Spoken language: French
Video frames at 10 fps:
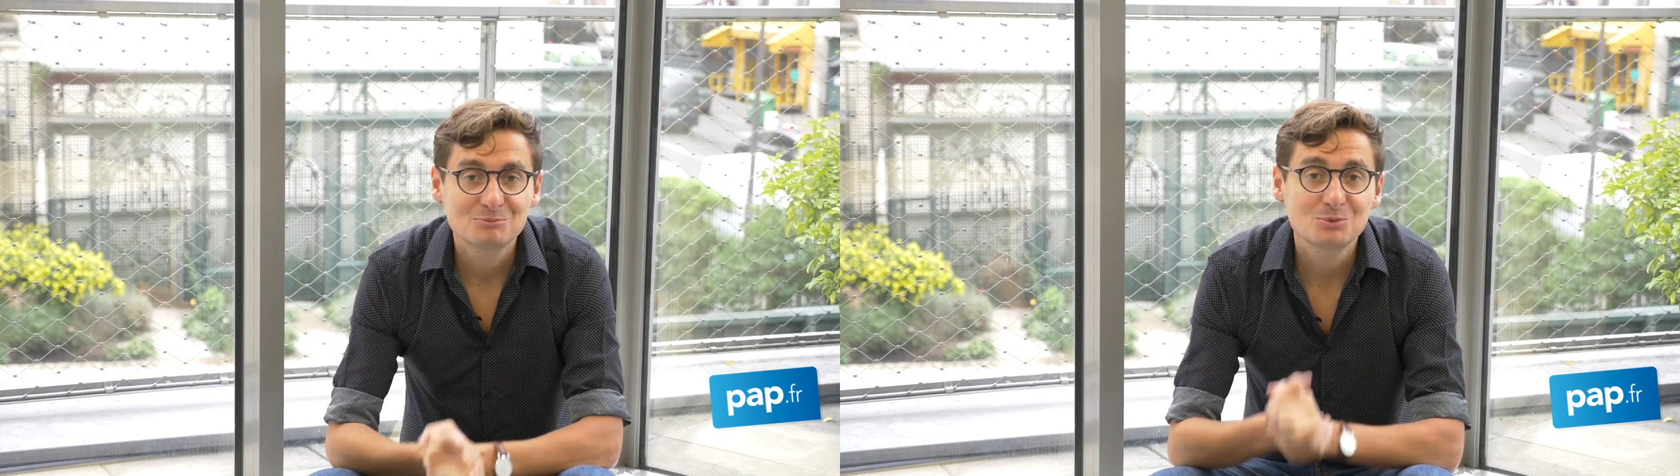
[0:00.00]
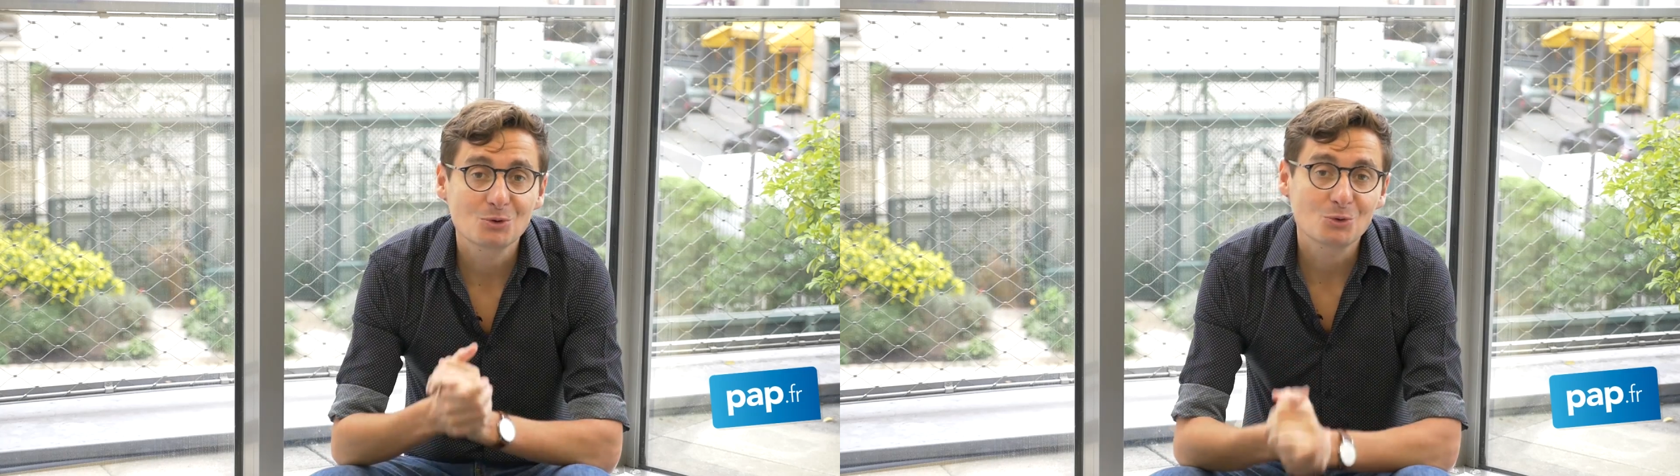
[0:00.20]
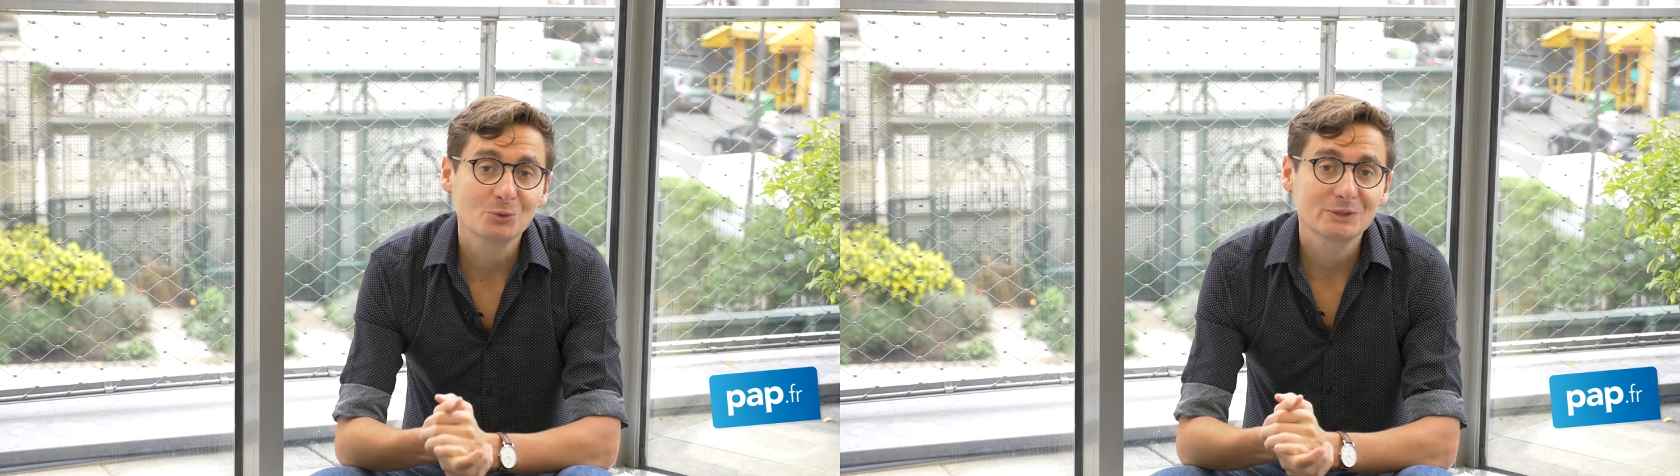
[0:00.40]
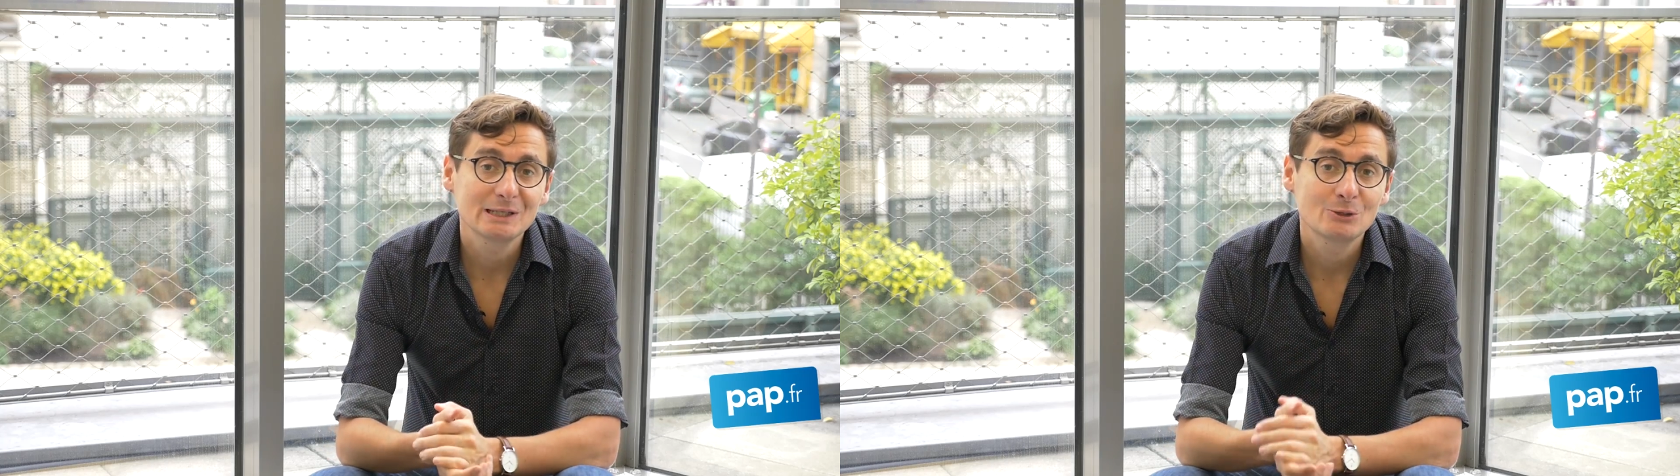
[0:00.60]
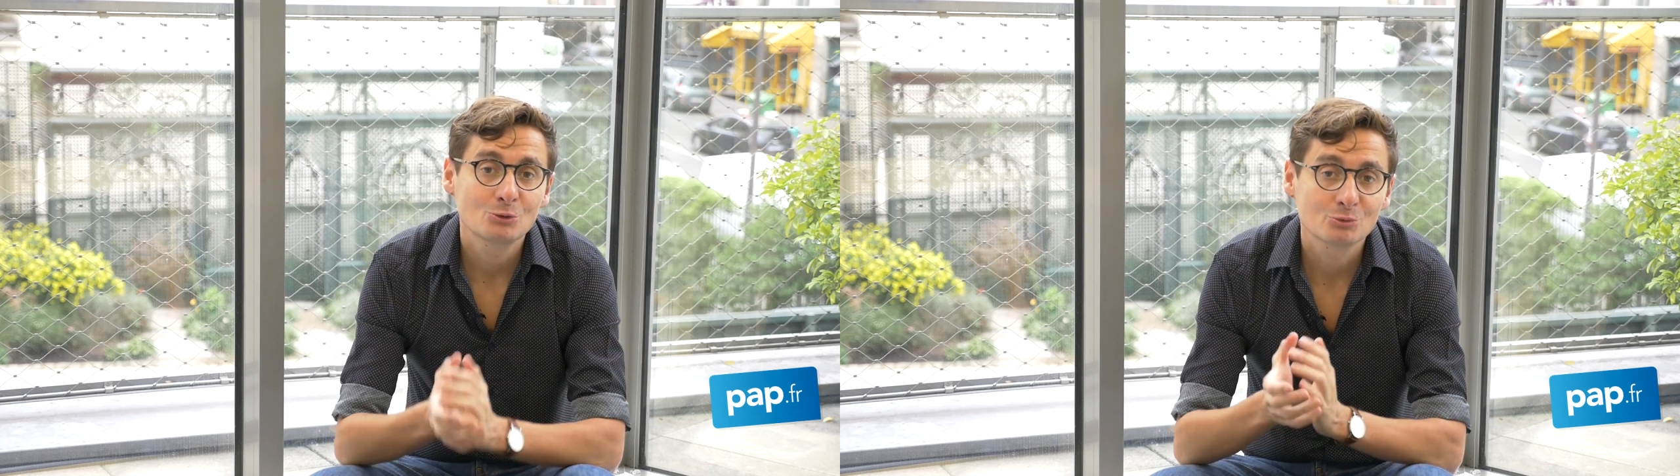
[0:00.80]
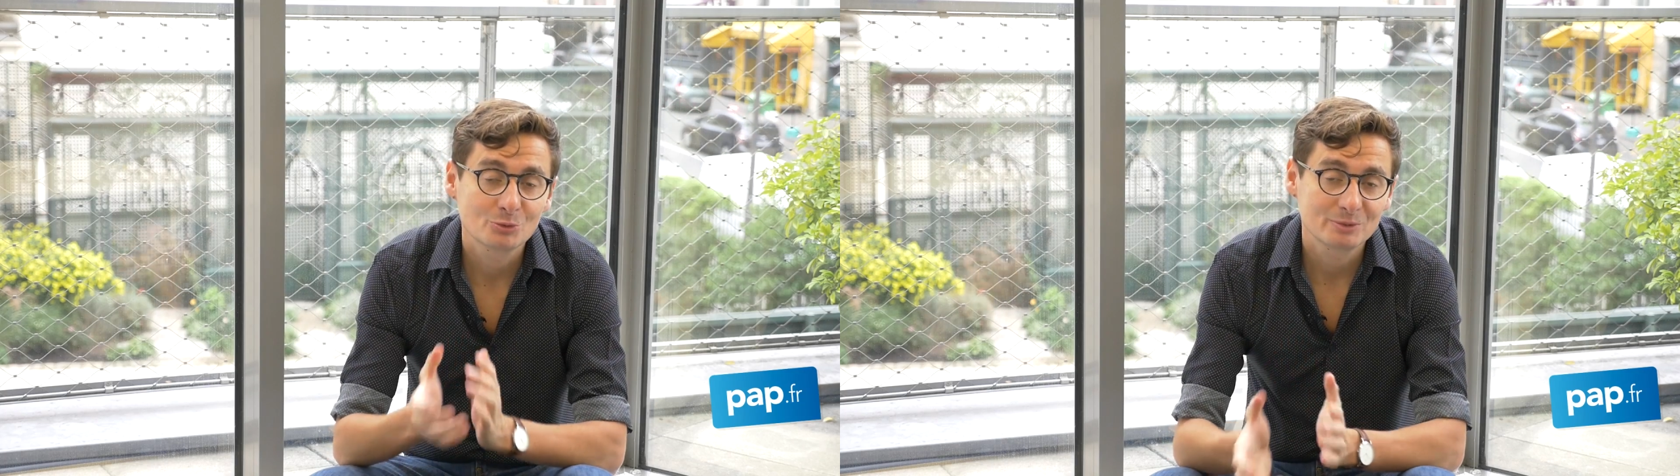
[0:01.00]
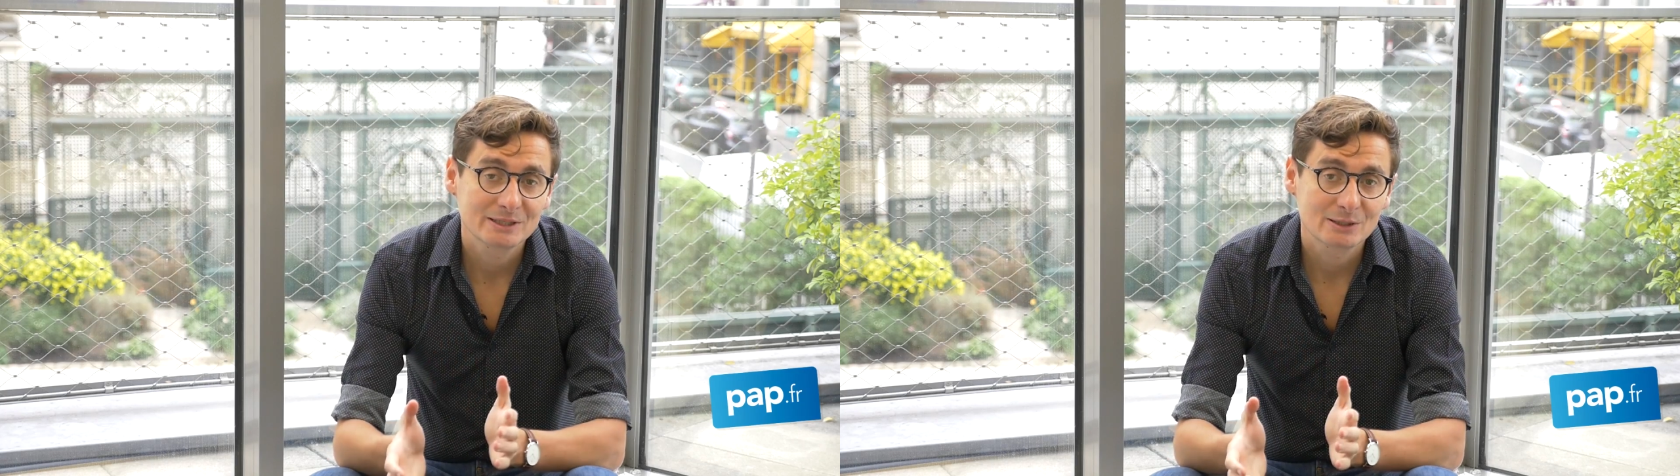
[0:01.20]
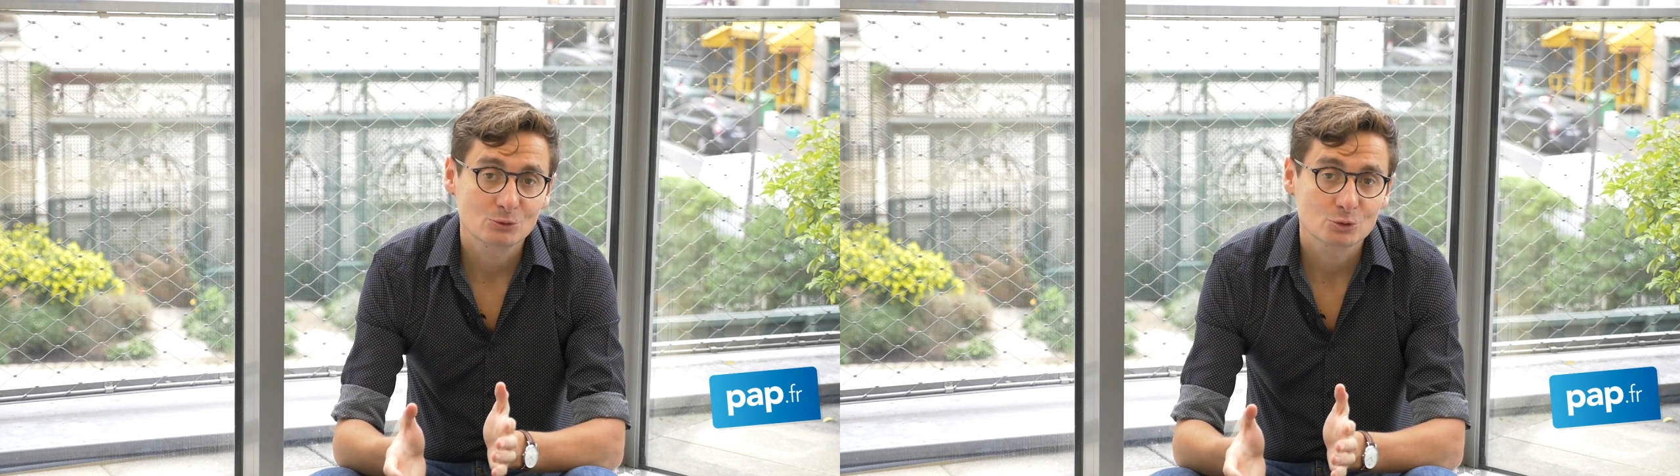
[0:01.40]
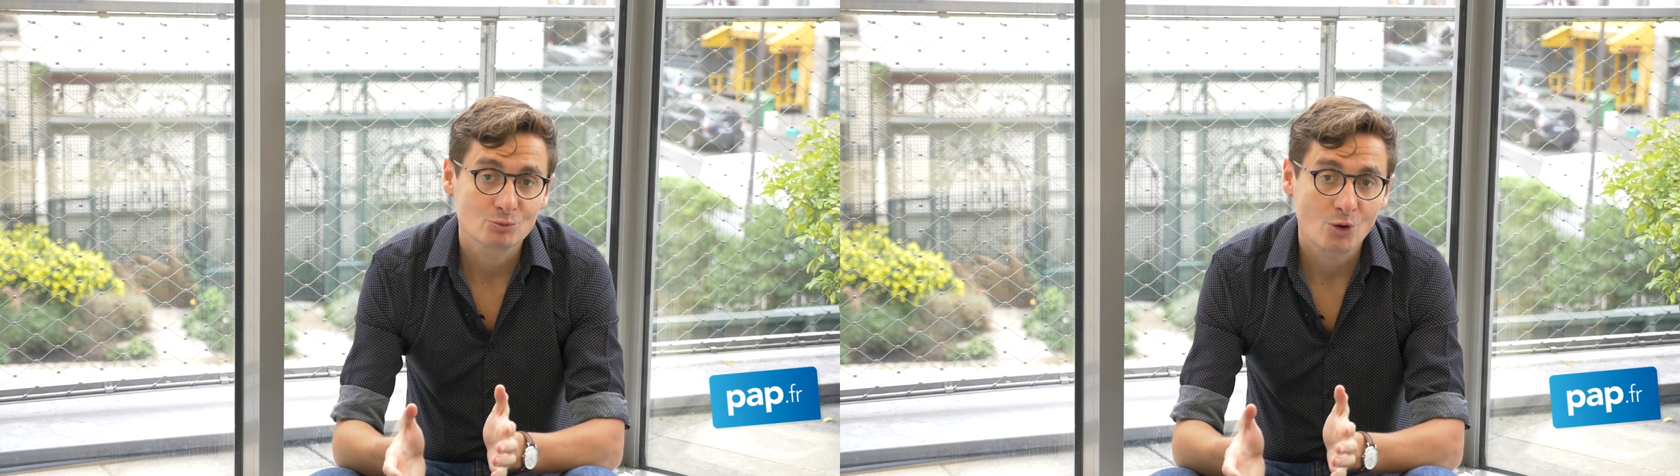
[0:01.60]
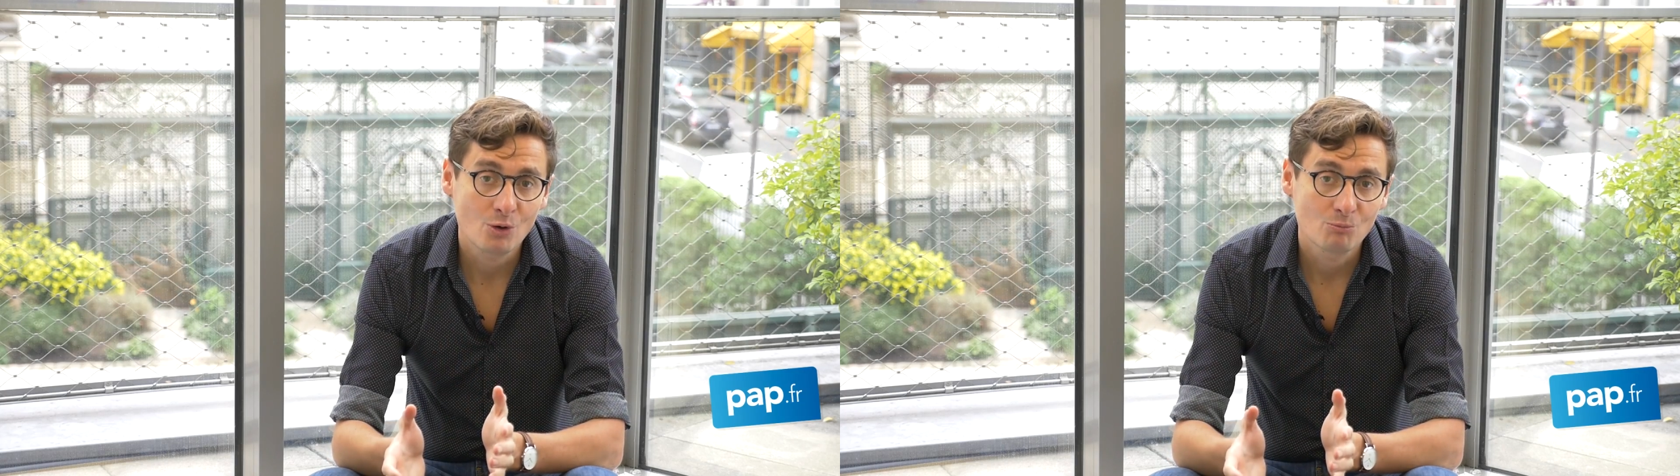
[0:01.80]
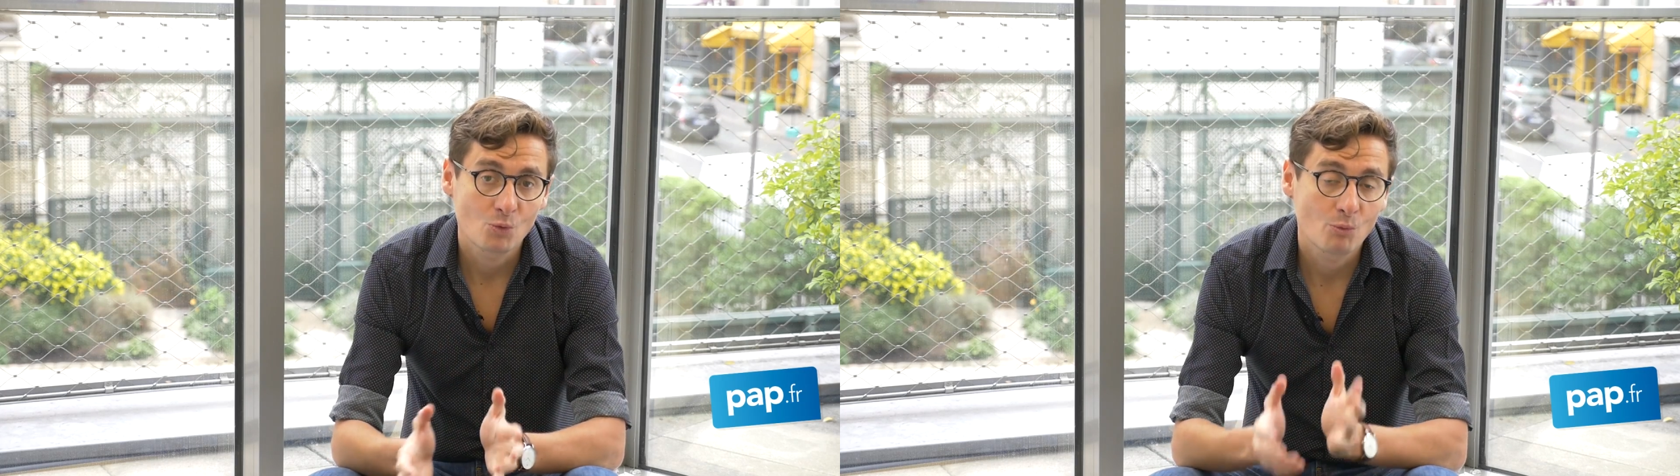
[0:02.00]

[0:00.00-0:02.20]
Pour compter le nombre de pièces d'un logement,